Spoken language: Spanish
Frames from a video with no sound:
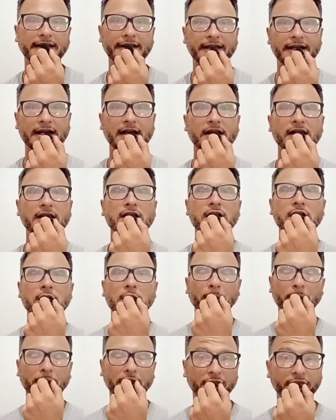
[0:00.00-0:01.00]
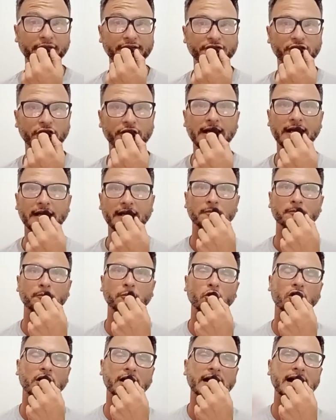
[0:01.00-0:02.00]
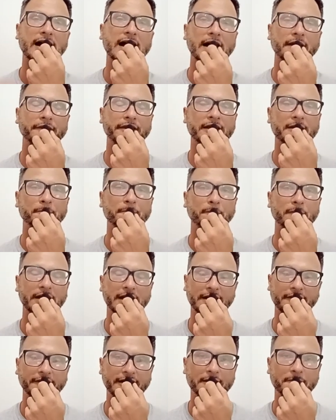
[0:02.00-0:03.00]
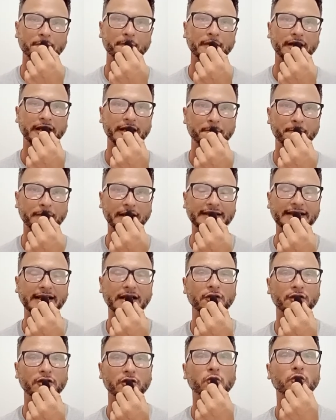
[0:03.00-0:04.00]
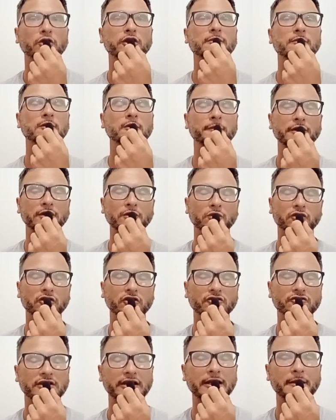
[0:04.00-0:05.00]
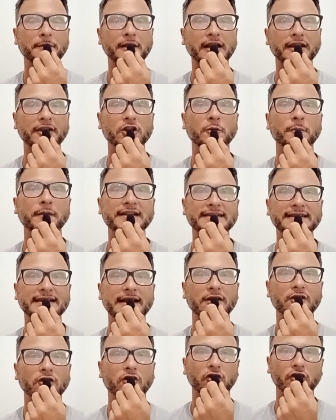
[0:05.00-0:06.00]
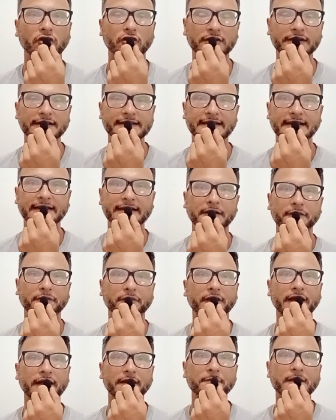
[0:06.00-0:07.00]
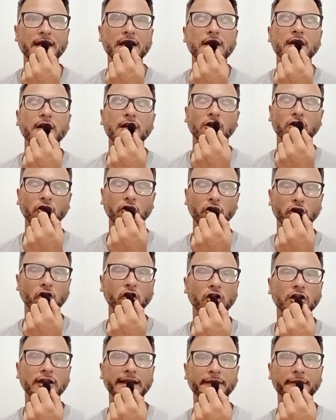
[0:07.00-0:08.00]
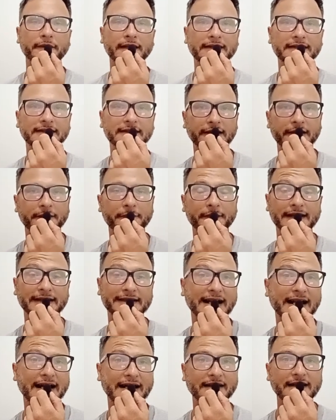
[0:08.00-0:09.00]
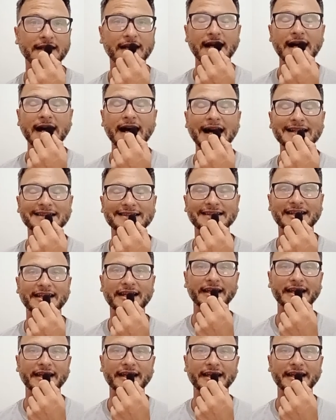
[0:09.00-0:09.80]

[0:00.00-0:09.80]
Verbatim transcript: Liga Profesional. Boca le habían empatado en los últimos minutos el partido pasado, Colón de Santa Fe, con gol de, de Beltrán. Así